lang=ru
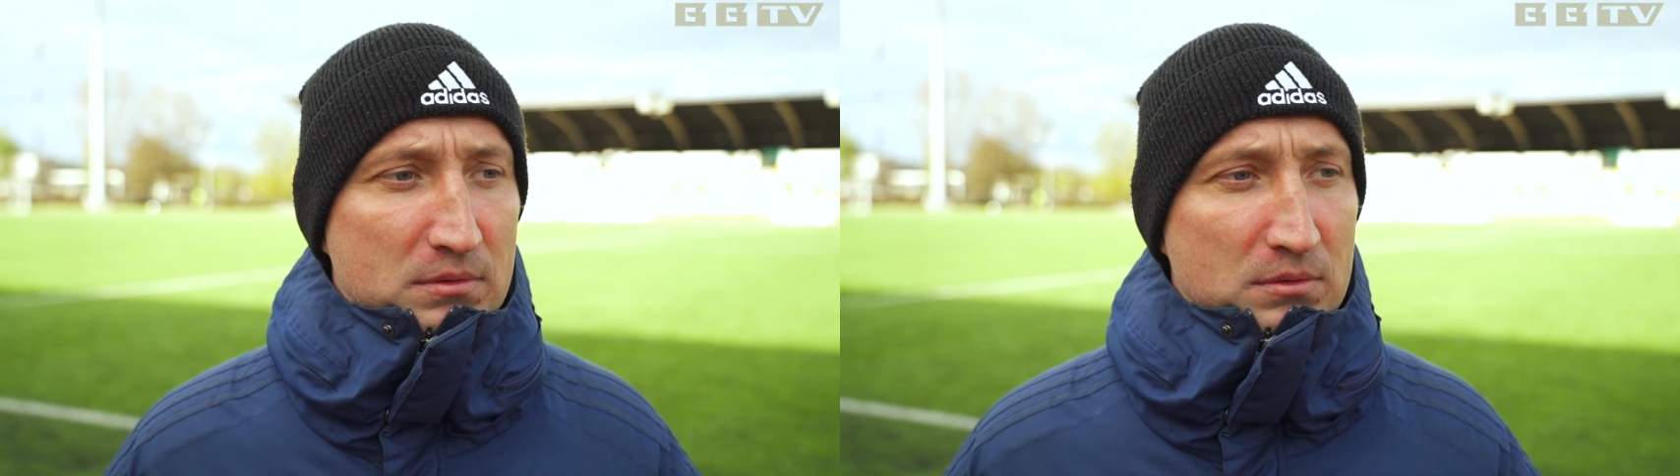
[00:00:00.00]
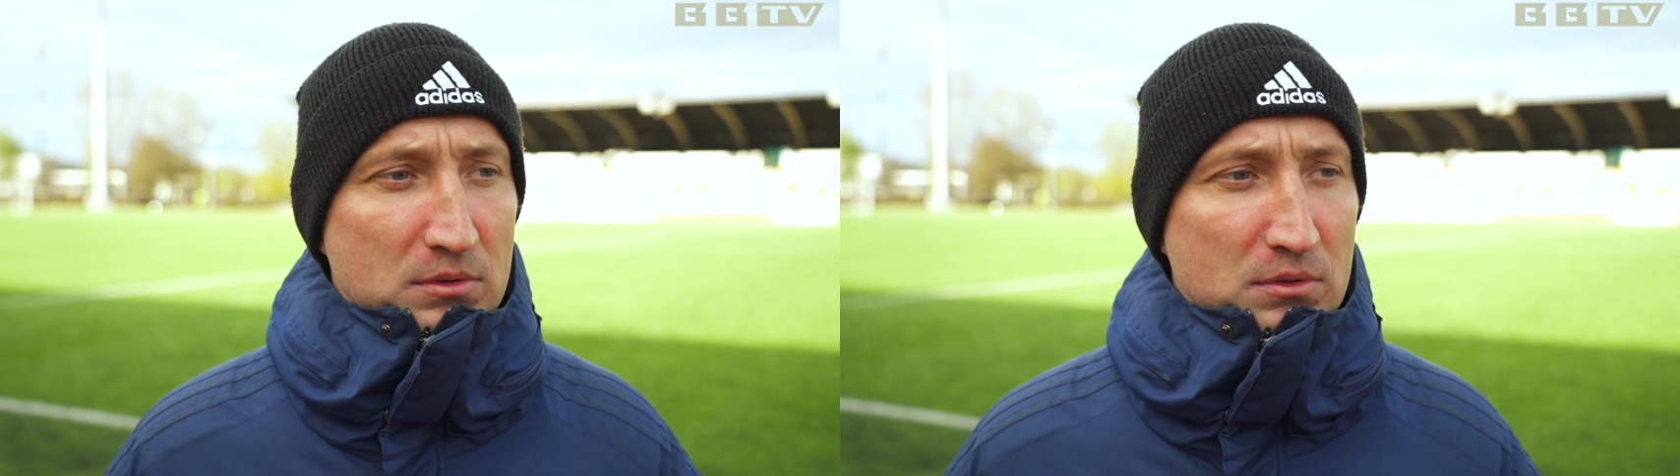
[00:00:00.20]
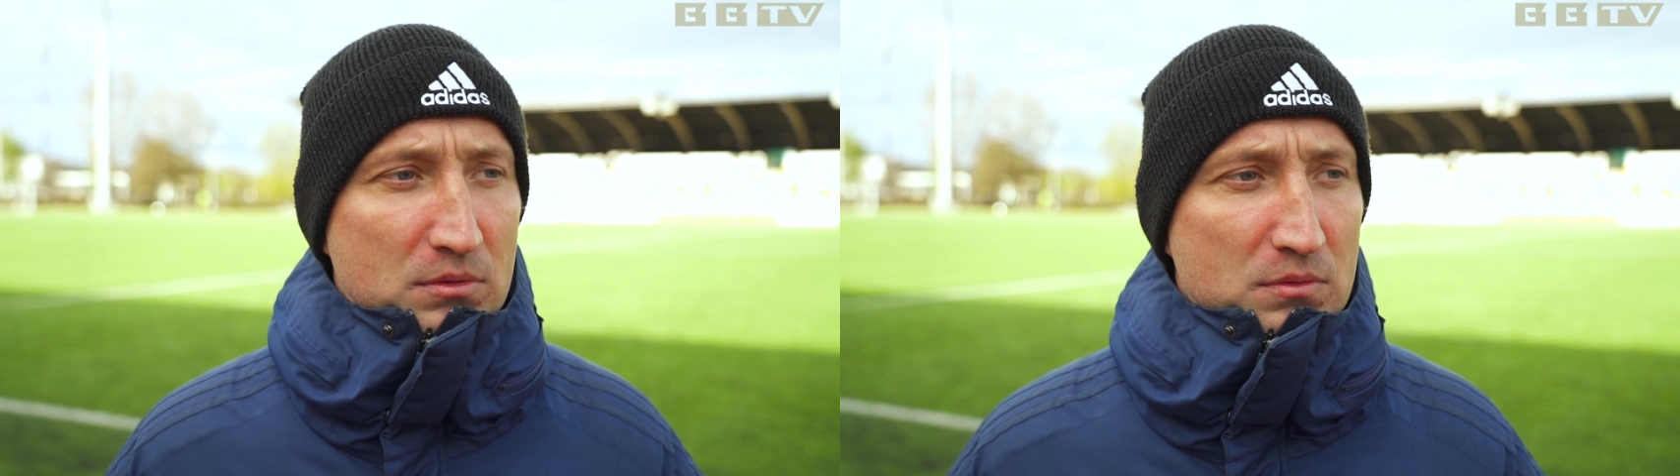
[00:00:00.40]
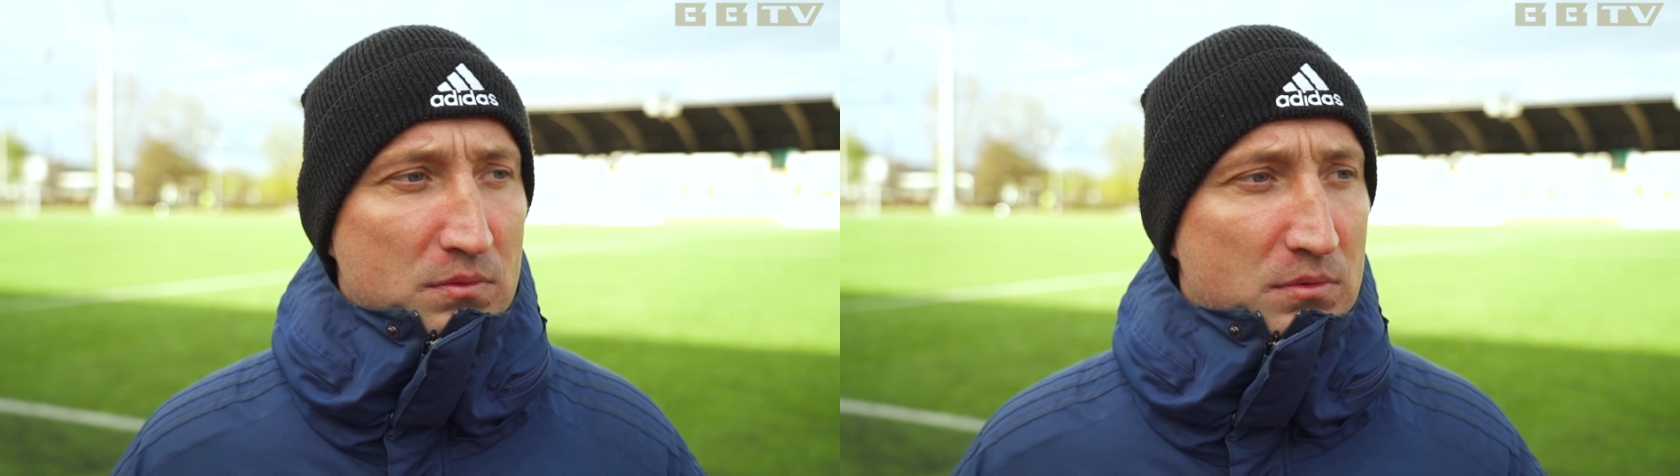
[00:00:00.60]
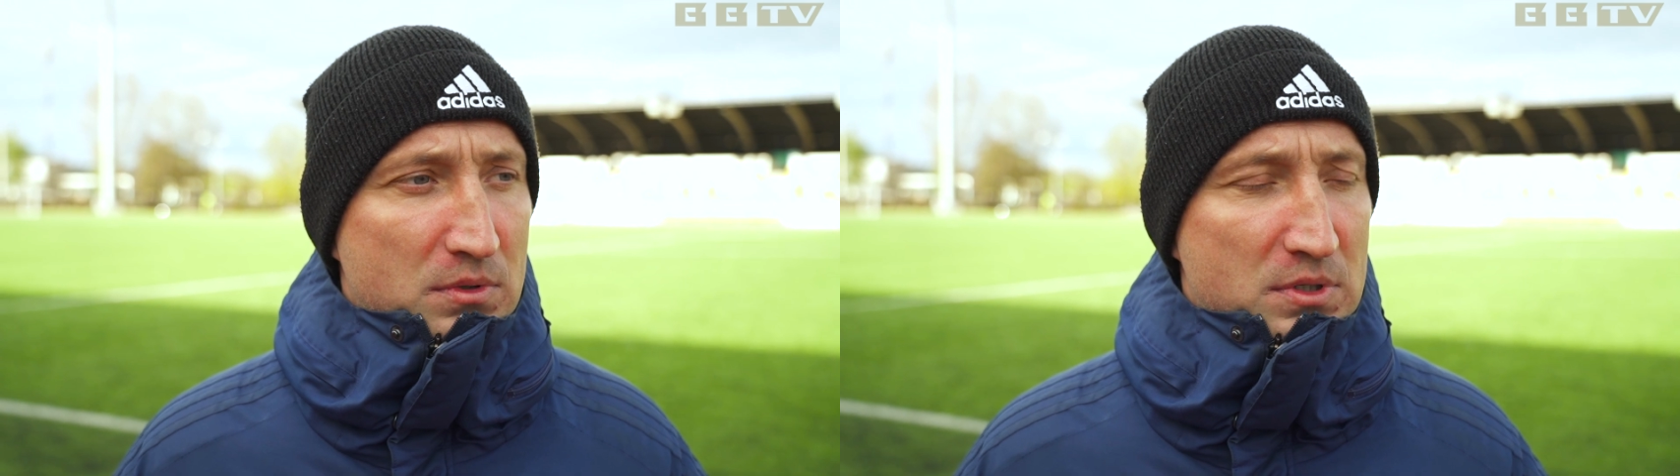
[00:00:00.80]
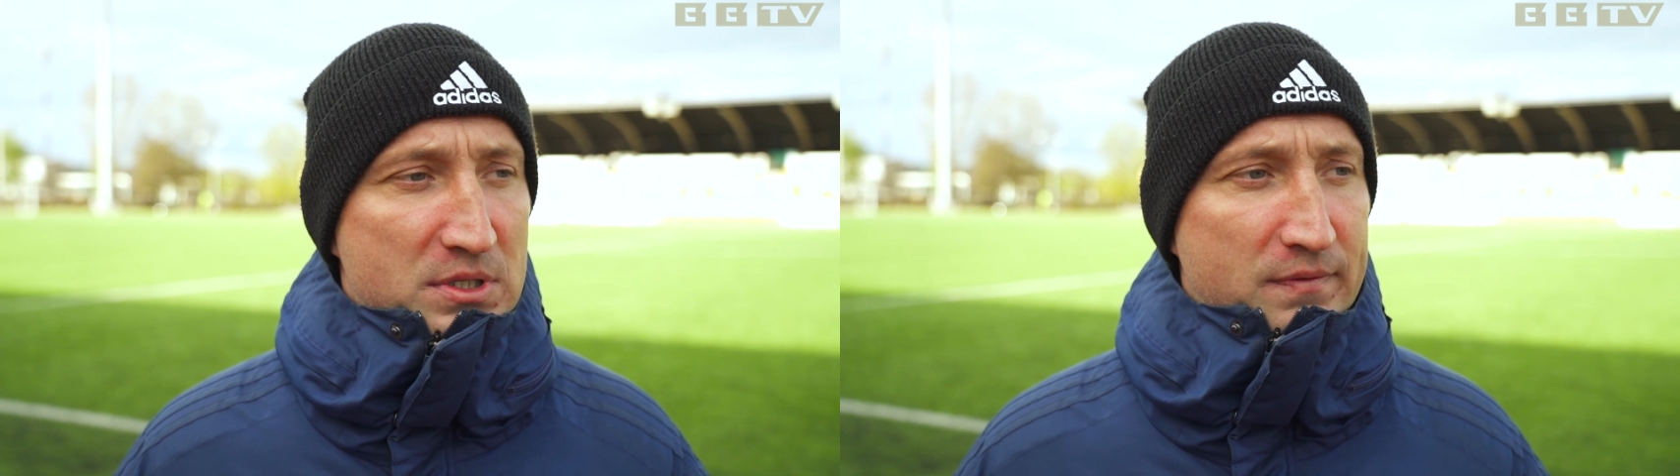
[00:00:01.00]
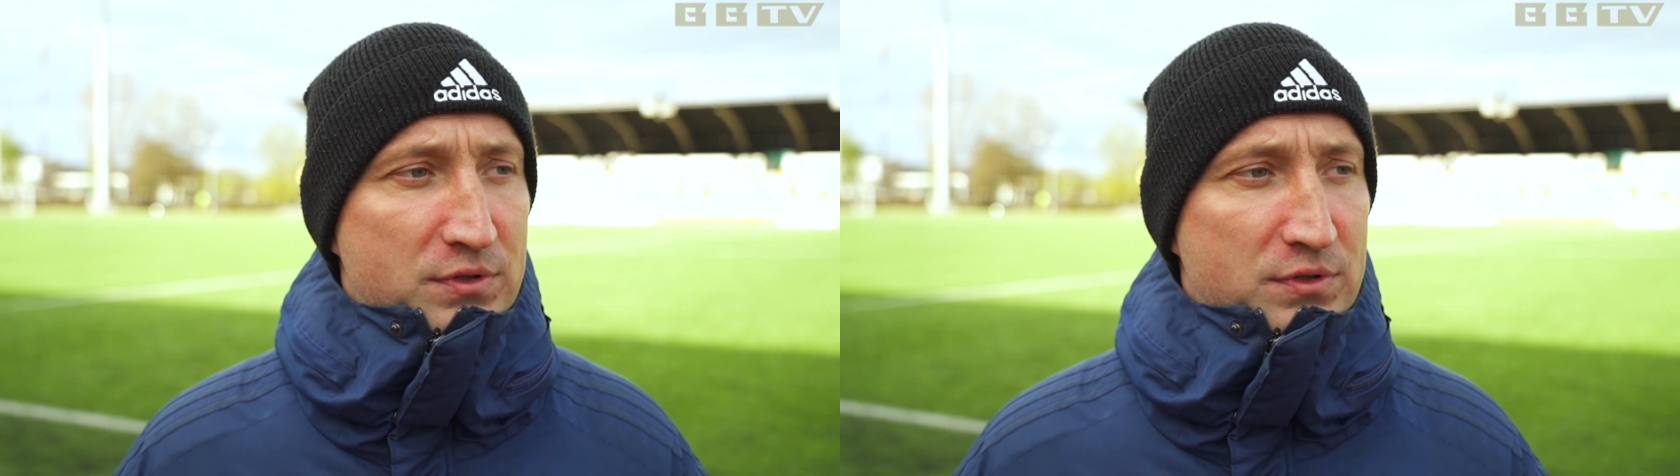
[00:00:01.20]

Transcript: Ну, за